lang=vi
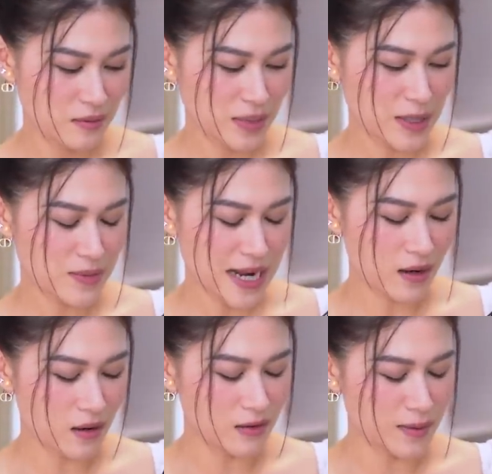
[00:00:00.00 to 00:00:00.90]
Mà Tâm
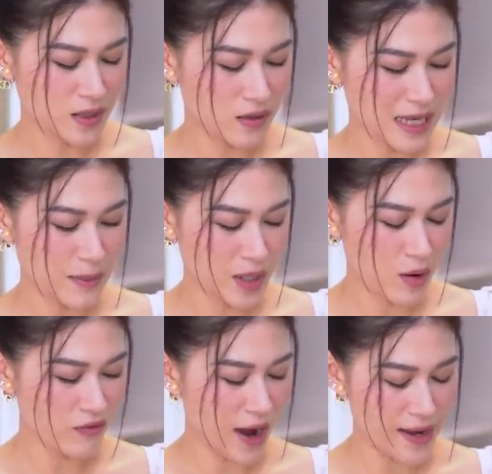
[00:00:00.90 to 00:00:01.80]
ráng lừa bản thân Tâm là nó
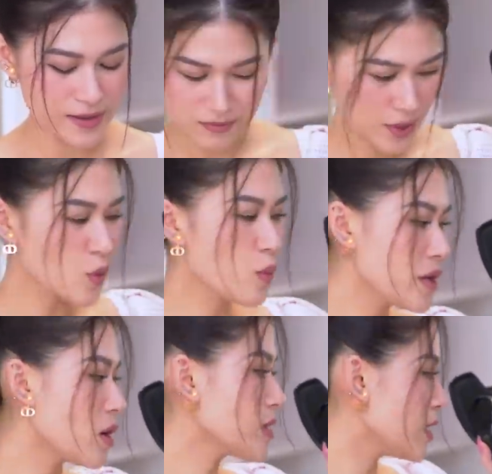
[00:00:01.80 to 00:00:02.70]
không phải, mà đúng là
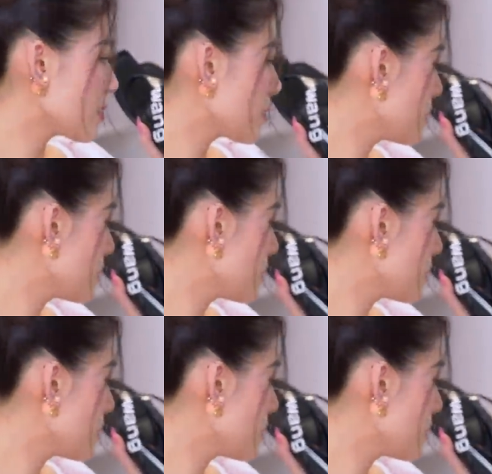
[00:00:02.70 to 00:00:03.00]
nhỏ thiệt.